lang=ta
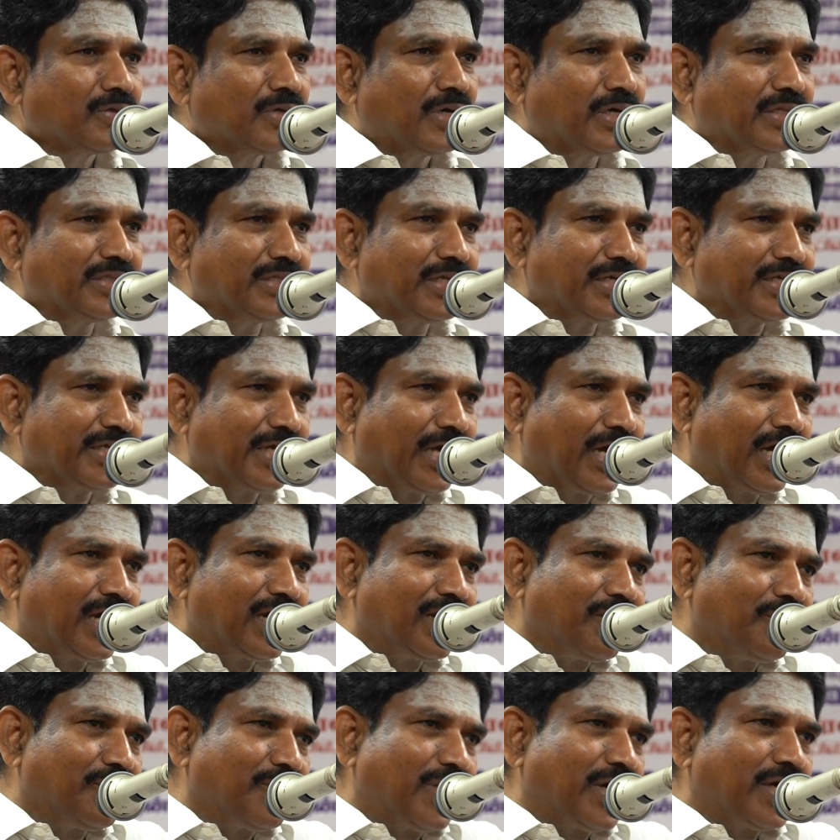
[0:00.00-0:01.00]
அந்த
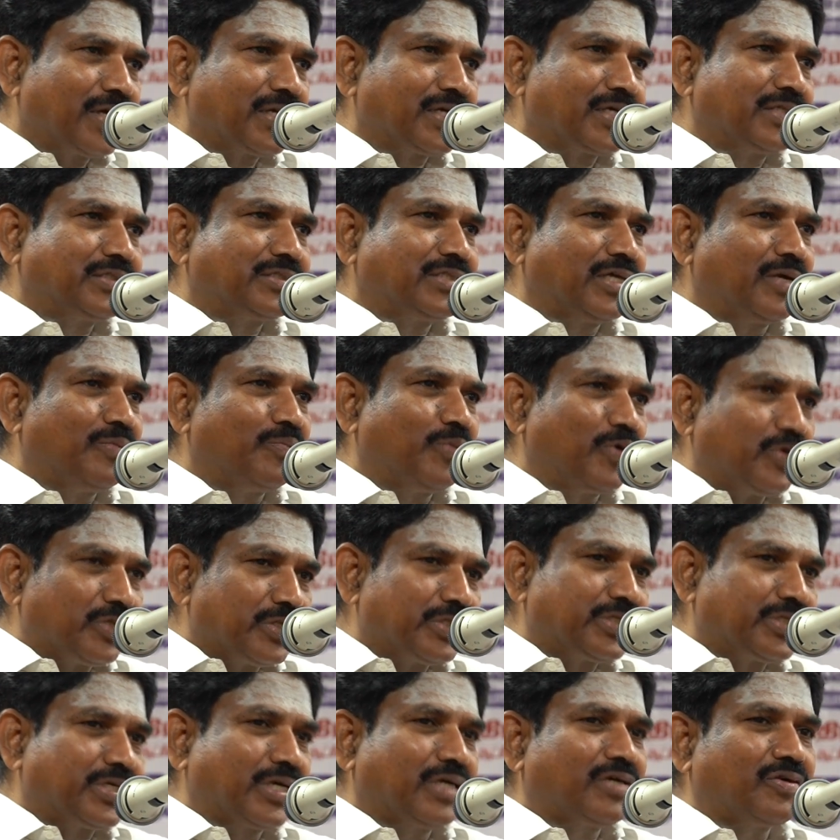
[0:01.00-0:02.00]
ஞான மார்க்கத்தை
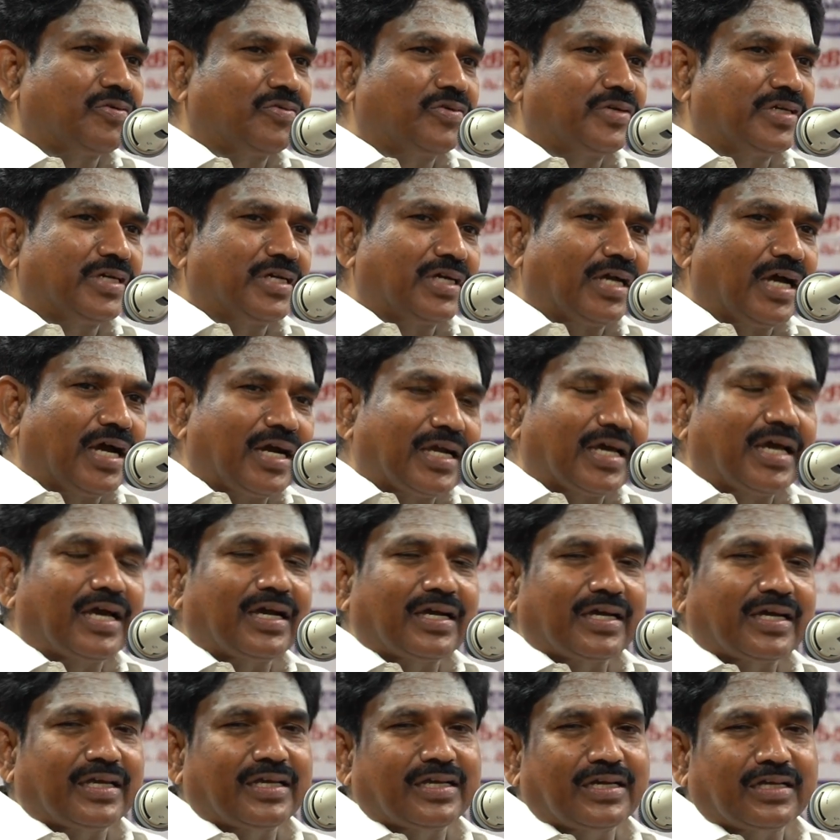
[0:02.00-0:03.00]
போதிக்கக்கூடிய நாடாக